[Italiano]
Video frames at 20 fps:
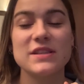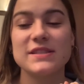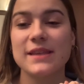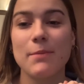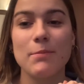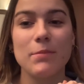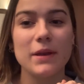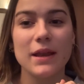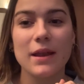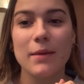
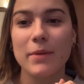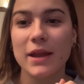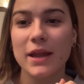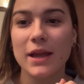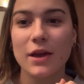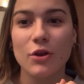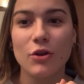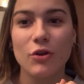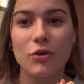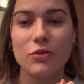sempre in
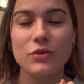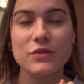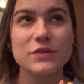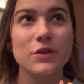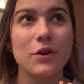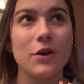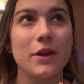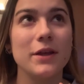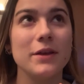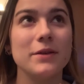American Horror
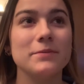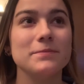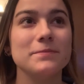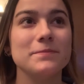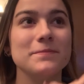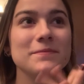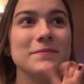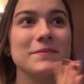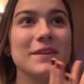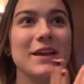Story
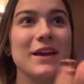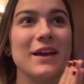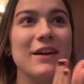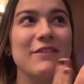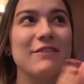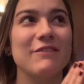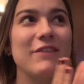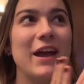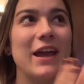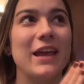
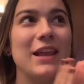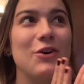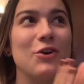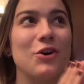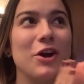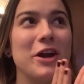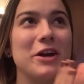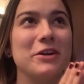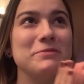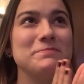vai
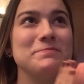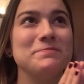Laura